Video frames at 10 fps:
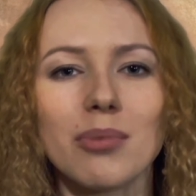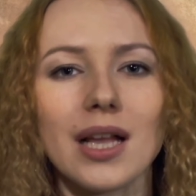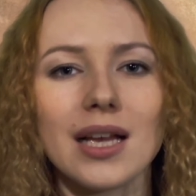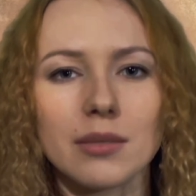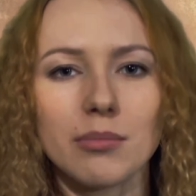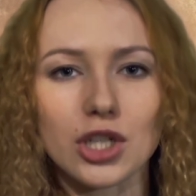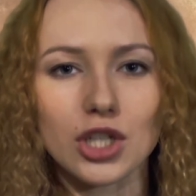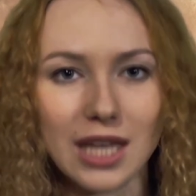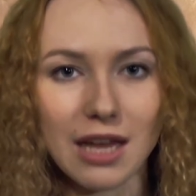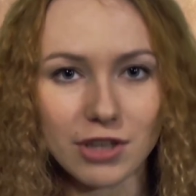была
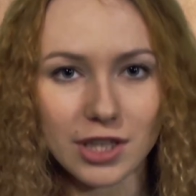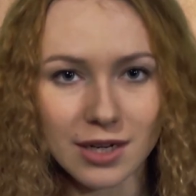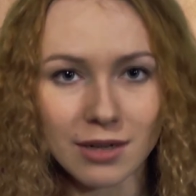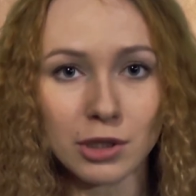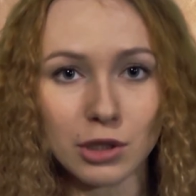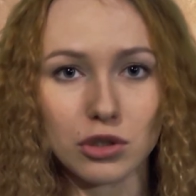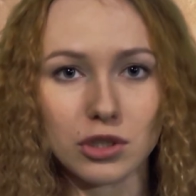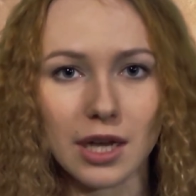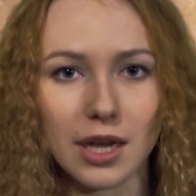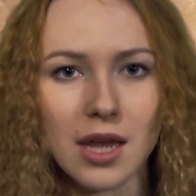изображена Венера
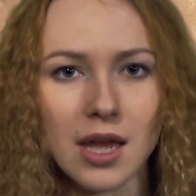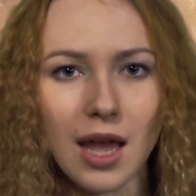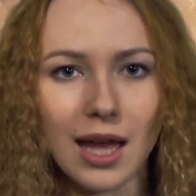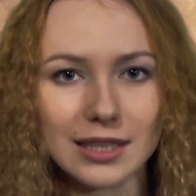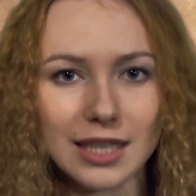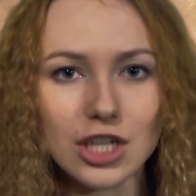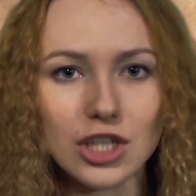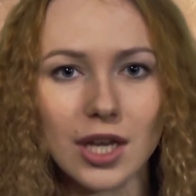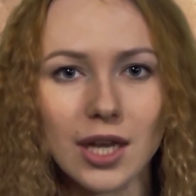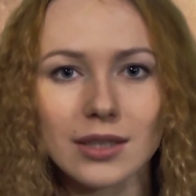Милоская.
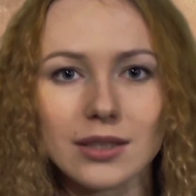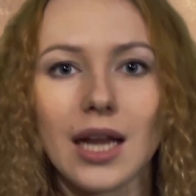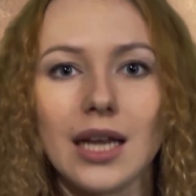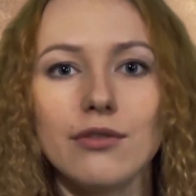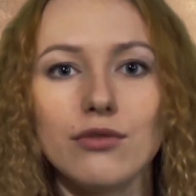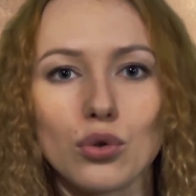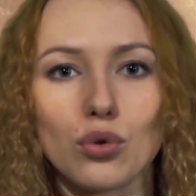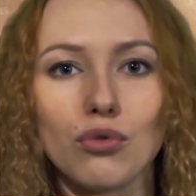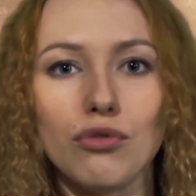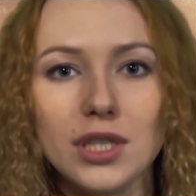Однажды Дали
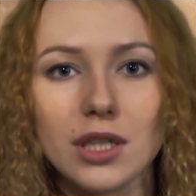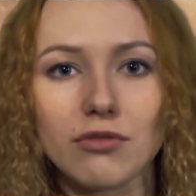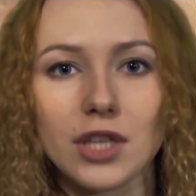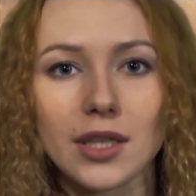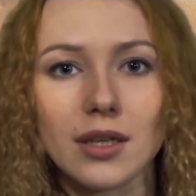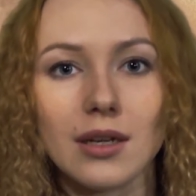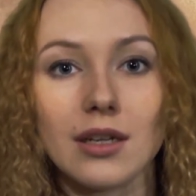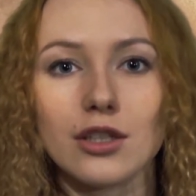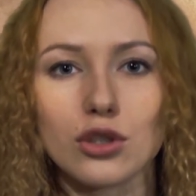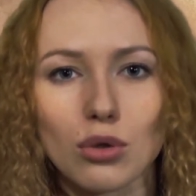вдруг увидел в ней
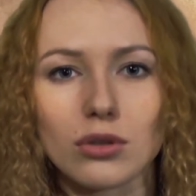лицо